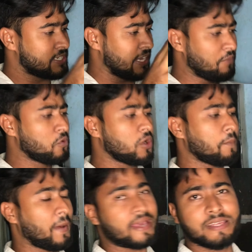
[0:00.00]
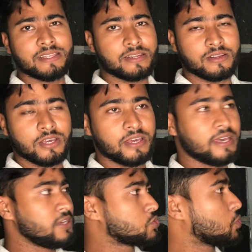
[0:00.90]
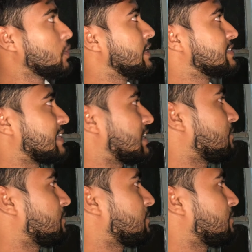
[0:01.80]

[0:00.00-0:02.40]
ট্যাম্প করা পাখিদের এর জন্য এই সেট